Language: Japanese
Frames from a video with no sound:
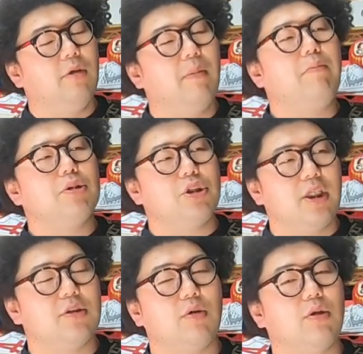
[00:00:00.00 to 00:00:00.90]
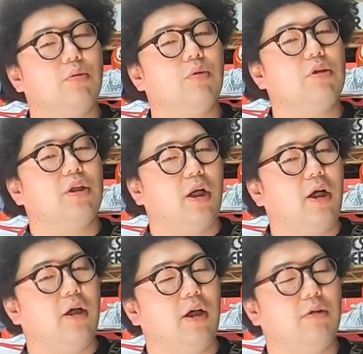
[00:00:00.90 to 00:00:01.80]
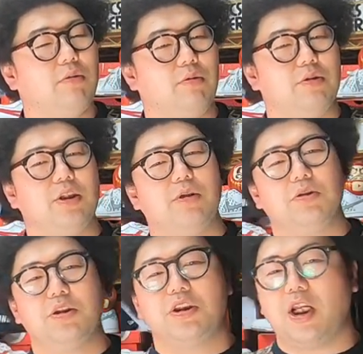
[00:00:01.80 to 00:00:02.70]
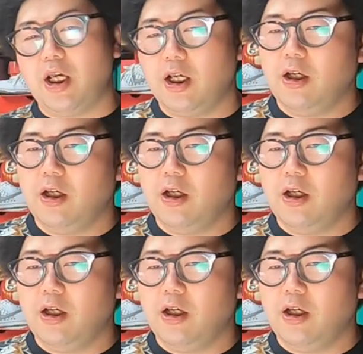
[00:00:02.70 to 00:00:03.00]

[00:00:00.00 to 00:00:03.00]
まあ、もしね、それが届いたら、あのー、こちらを通じてね、